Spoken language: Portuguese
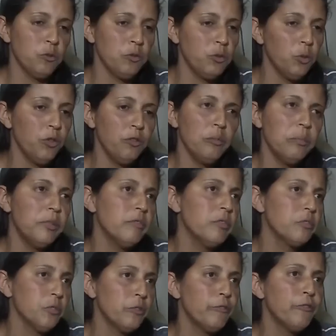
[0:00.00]
Os dois
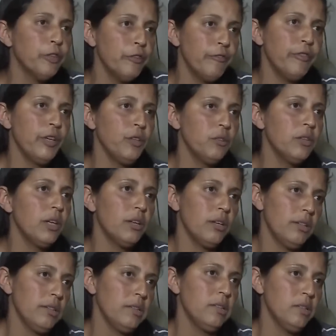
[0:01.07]
supervisores foi feito
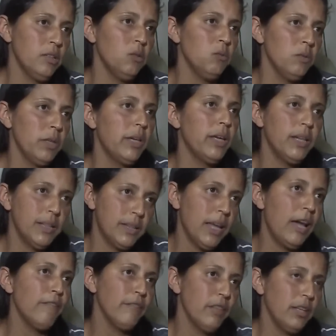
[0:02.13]
declaração que ele
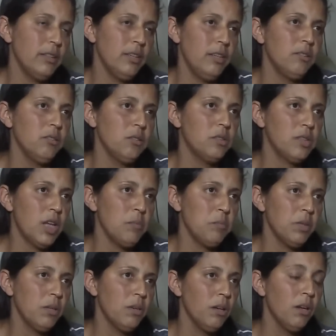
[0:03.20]
estava lá dentro,
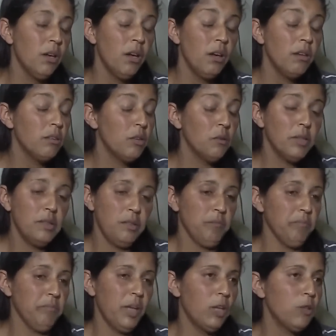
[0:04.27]
sabe? Então, assim,
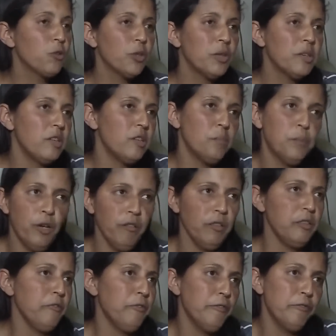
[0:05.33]
tem todas as
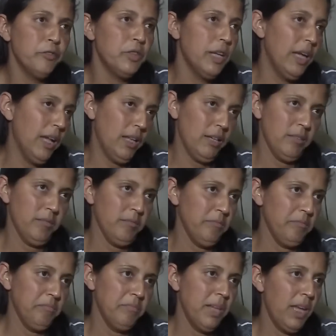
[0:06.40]
provas a favor dele
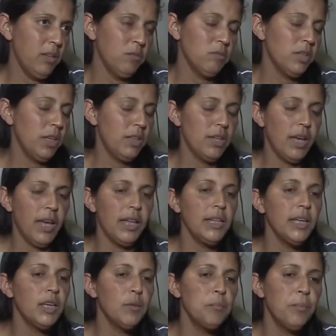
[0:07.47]
né? Não tem
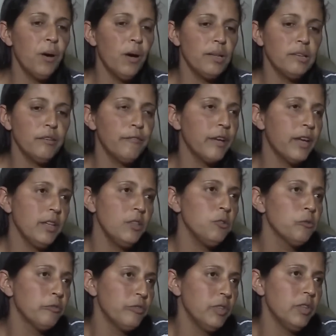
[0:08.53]
nada que possa ficar na
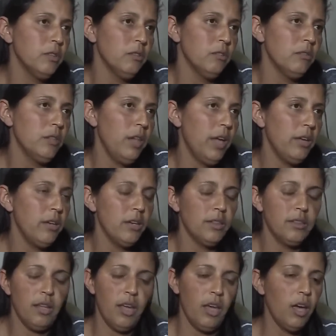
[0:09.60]
dúvida, né? E
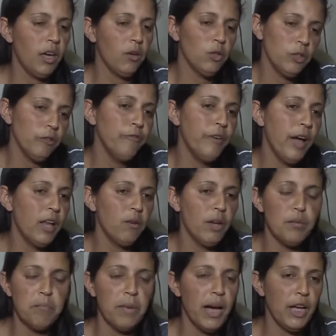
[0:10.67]
até o que eu falo,
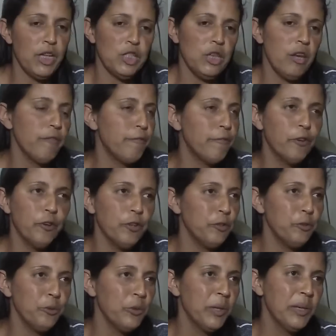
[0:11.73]
a imagem, a
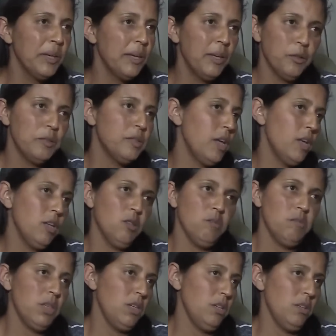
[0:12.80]
foto, eu sei que
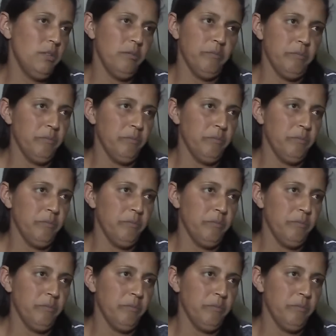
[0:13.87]
não é ele.